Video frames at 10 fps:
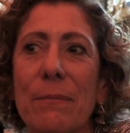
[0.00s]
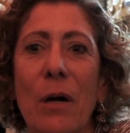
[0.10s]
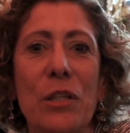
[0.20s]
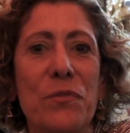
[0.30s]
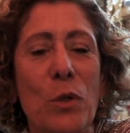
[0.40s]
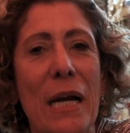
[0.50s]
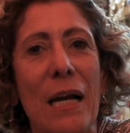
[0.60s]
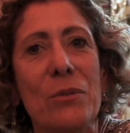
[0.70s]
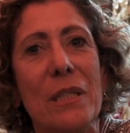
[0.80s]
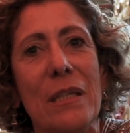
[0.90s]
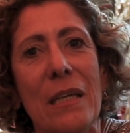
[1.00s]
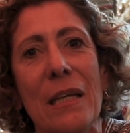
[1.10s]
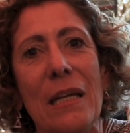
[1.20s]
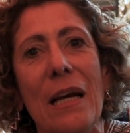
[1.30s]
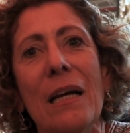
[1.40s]
o advogado que
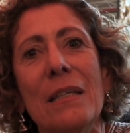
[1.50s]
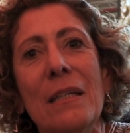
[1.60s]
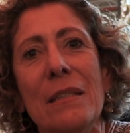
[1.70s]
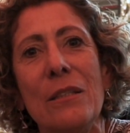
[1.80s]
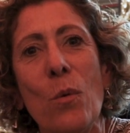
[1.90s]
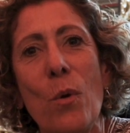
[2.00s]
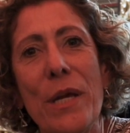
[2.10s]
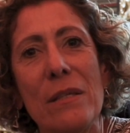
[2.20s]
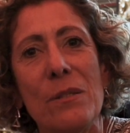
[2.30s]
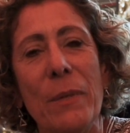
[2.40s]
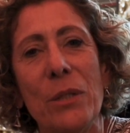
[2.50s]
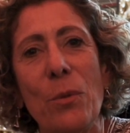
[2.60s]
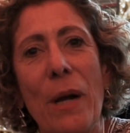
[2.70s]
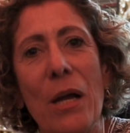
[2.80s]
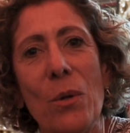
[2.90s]
queira ter um
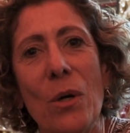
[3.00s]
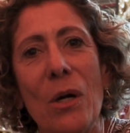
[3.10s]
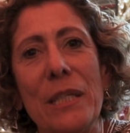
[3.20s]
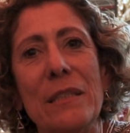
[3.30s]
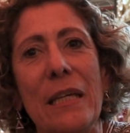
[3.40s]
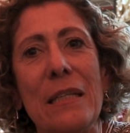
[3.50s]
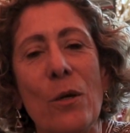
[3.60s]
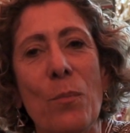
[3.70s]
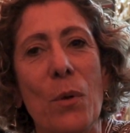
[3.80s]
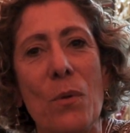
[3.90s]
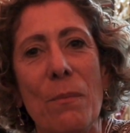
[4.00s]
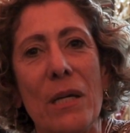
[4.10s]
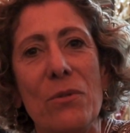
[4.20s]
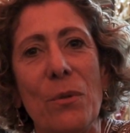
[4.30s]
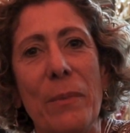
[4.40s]
conhecimento maior, entender um pouco
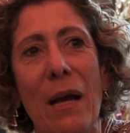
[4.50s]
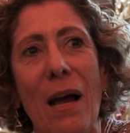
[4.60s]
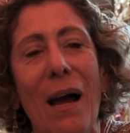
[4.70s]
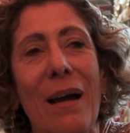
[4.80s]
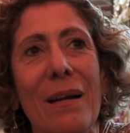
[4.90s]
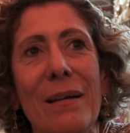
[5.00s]
mais sobre, a,